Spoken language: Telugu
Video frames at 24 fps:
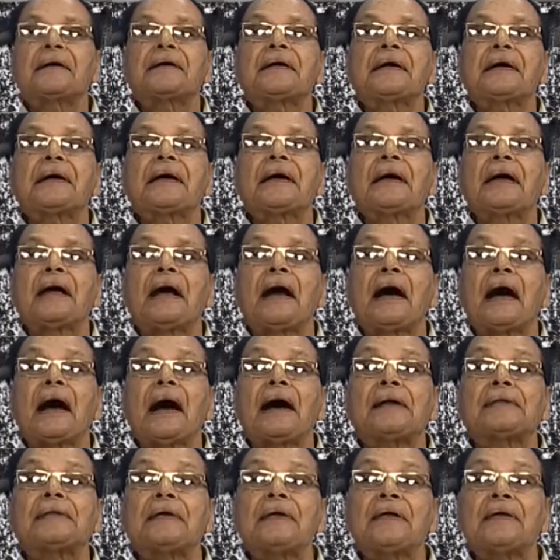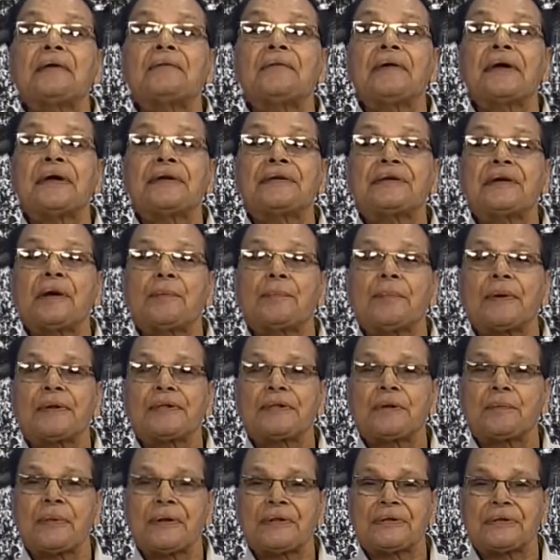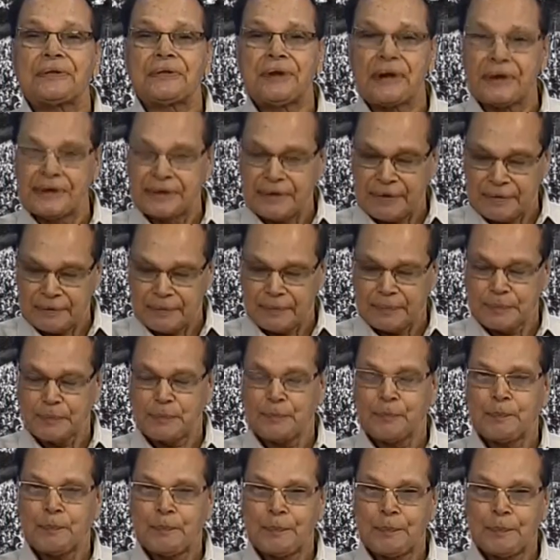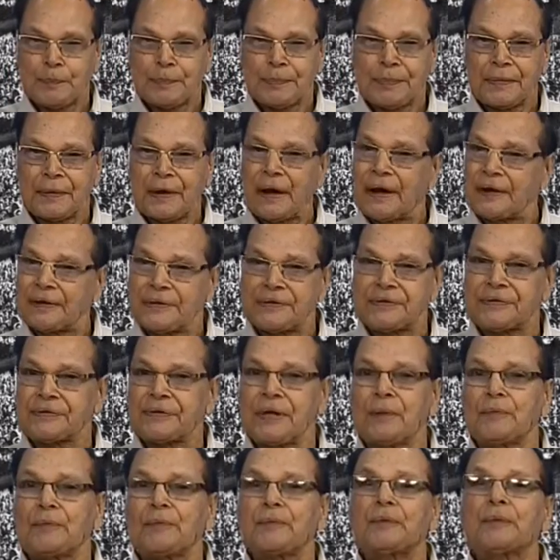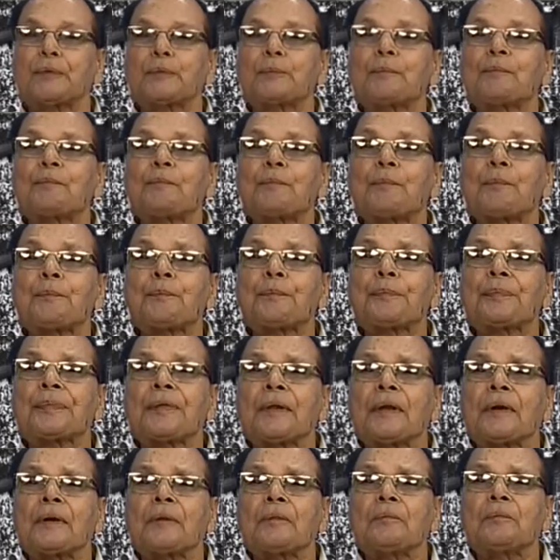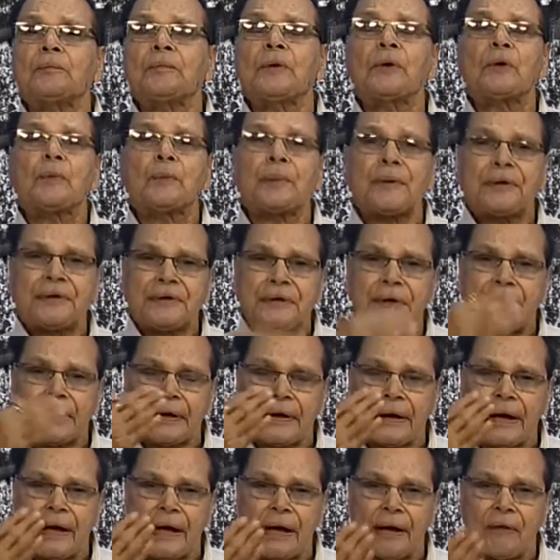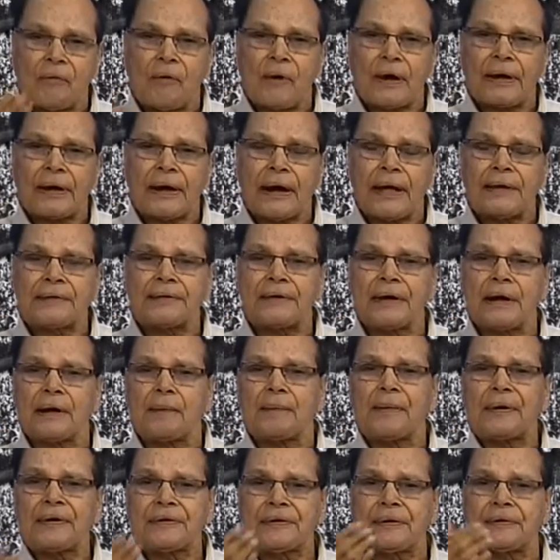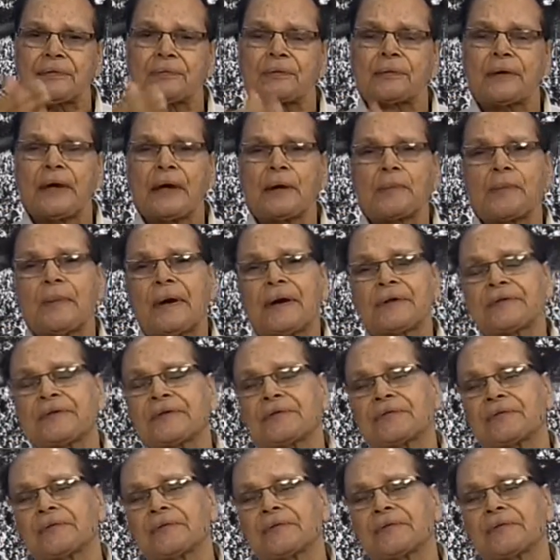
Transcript: అంటే అధినివేశ ప్రతిపత్తి అంటాం అది ఇస్తాము మీరు ప్రత్యేకంగా ఒక రాజ్యాంగ పరిషత్తు ఏర్పాటు